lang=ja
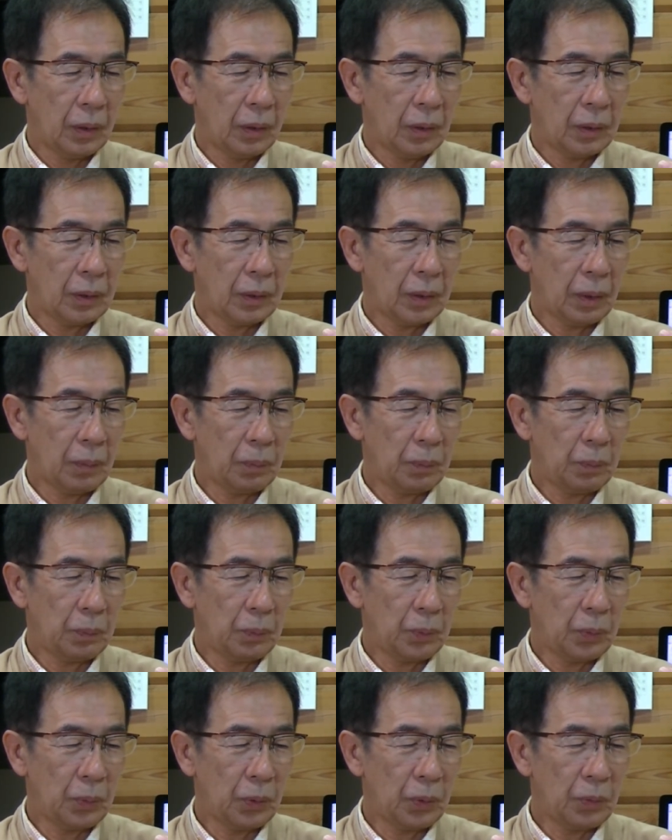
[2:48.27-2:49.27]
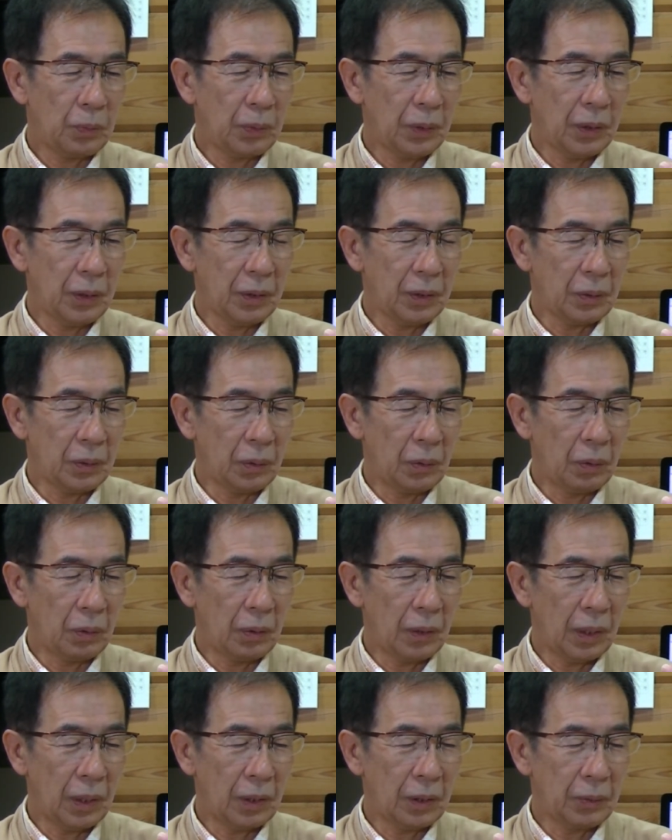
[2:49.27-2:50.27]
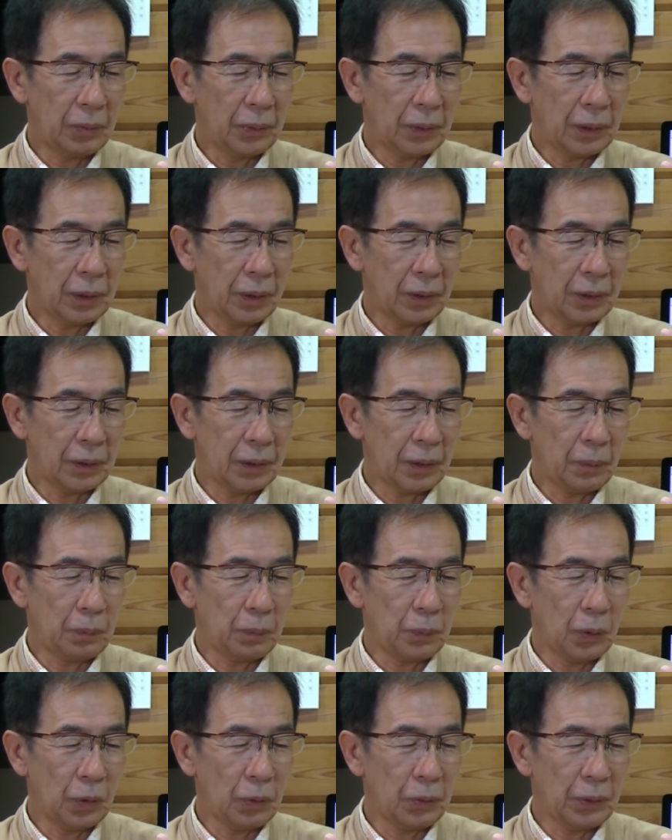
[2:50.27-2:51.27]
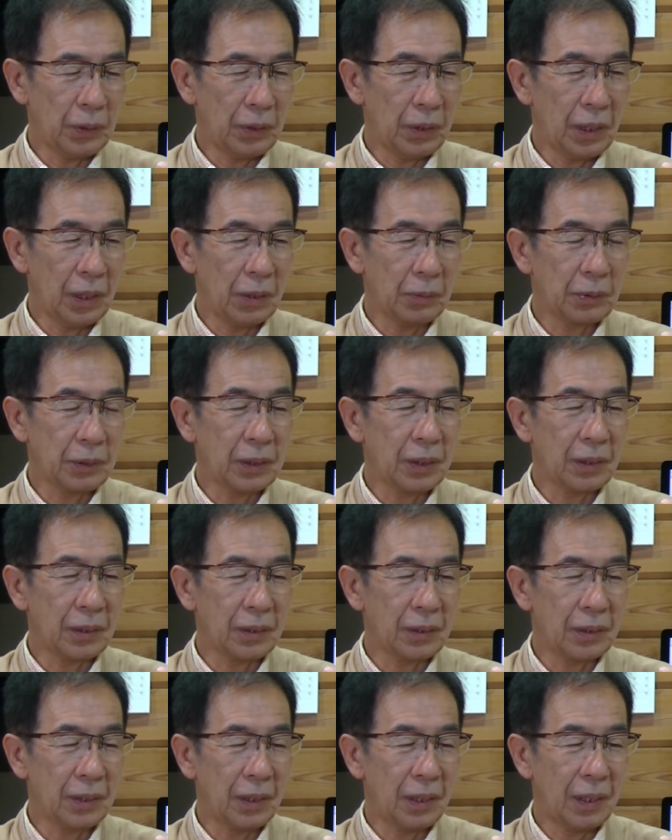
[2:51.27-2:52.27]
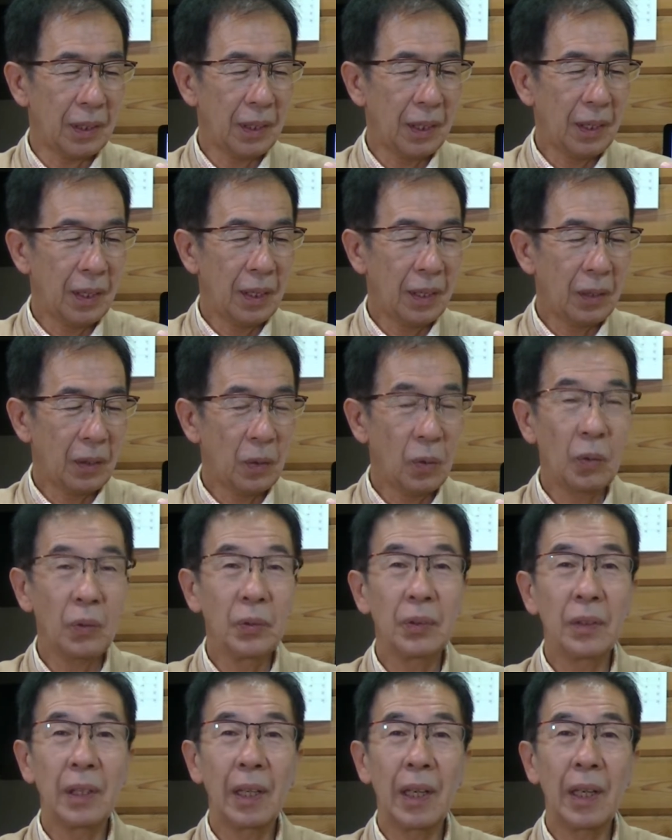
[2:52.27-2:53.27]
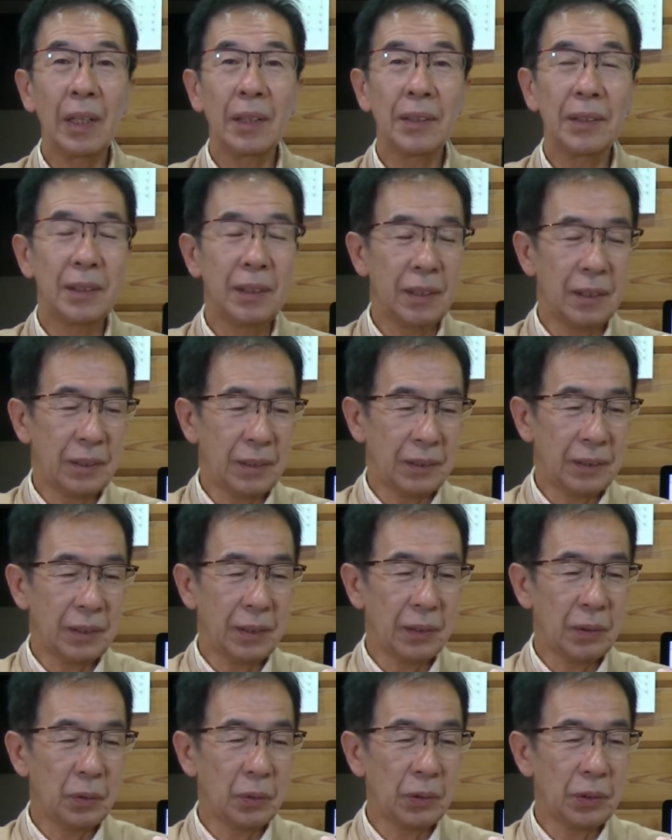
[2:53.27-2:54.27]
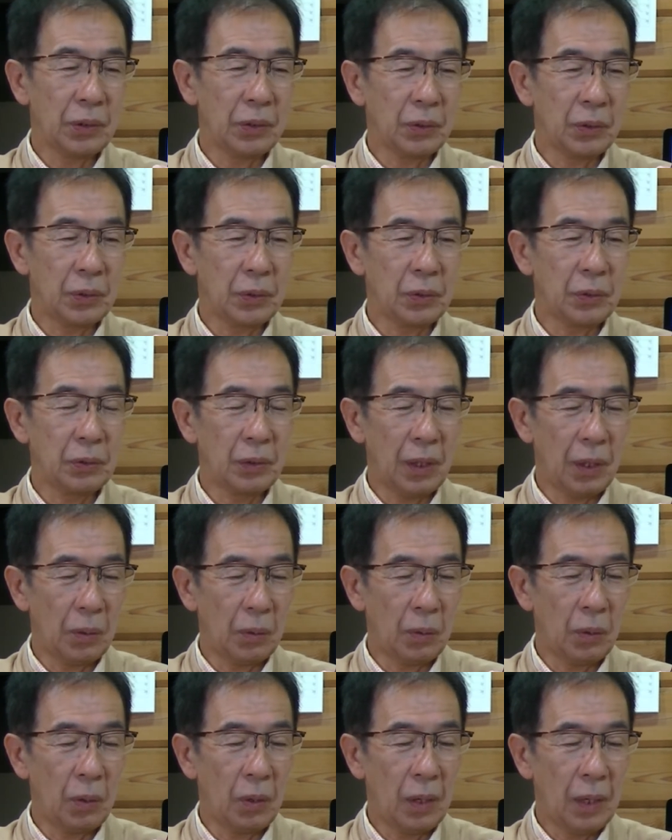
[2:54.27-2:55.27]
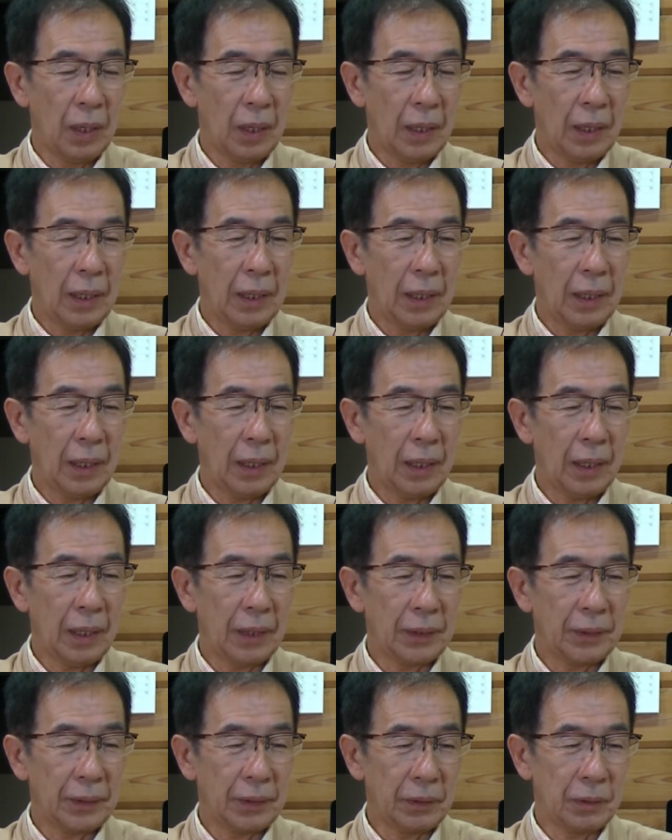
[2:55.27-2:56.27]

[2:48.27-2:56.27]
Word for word: 札幌ビールの博物館の札幌ビール博物館ですねこんな感じでですね都市のツアーを、えー、やって